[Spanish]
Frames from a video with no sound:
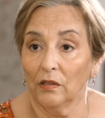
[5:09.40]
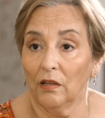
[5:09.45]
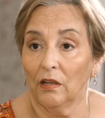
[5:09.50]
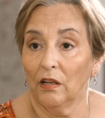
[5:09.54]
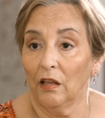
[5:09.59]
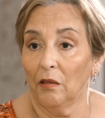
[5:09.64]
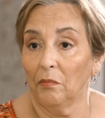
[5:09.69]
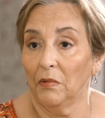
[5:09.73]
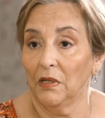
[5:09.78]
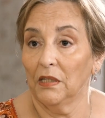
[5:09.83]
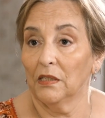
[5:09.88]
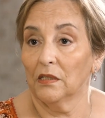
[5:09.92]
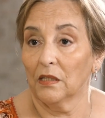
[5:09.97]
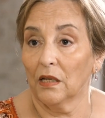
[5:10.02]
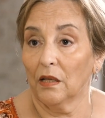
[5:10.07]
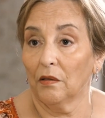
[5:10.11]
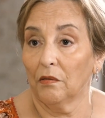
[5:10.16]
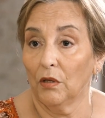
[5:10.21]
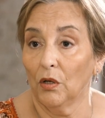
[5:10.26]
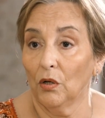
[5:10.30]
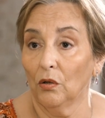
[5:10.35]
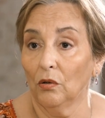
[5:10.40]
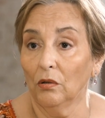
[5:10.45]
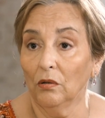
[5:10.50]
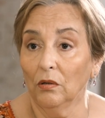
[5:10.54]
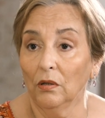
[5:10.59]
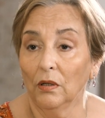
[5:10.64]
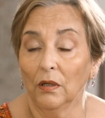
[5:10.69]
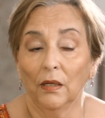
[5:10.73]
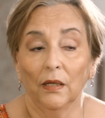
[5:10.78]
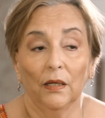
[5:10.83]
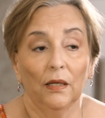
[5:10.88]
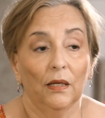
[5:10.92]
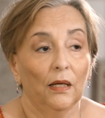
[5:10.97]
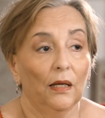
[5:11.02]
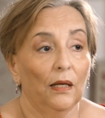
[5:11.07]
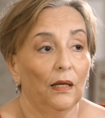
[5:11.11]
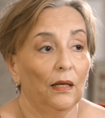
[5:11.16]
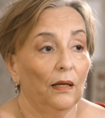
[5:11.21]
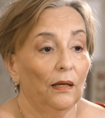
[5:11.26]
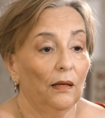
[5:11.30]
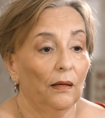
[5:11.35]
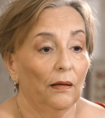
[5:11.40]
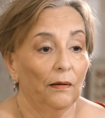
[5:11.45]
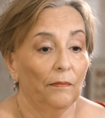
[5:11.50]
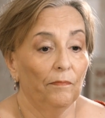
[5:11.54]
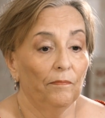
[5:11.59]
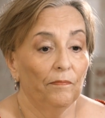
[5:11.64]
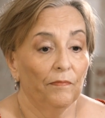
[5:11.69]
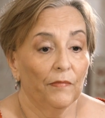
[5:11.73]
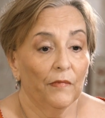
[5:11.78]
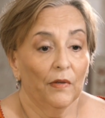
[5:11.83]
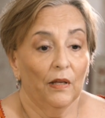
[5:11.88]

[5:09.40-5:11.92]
ante la administración eh,